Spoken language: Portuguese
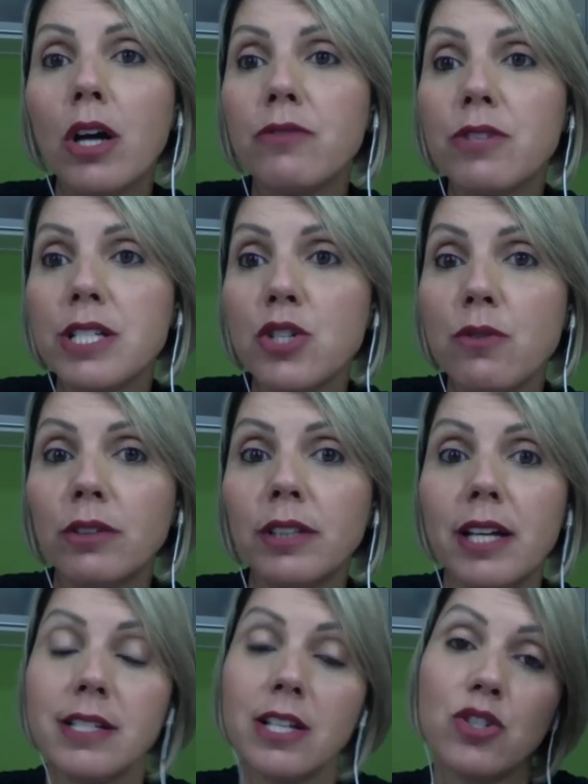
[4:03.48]
vocês vão ter
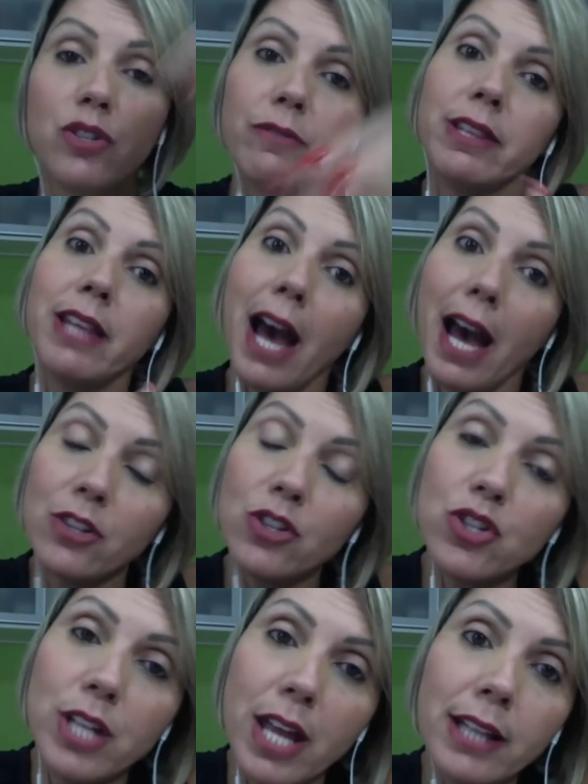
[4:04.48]
as
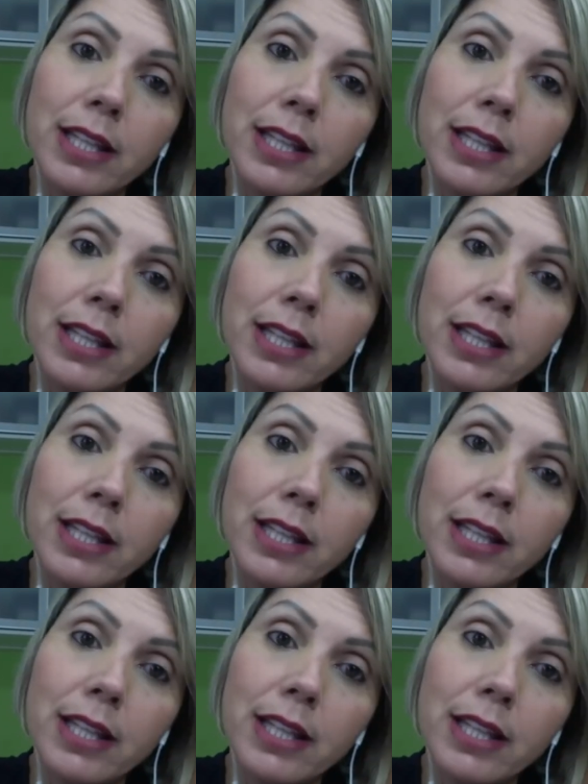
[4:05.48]
atividades né,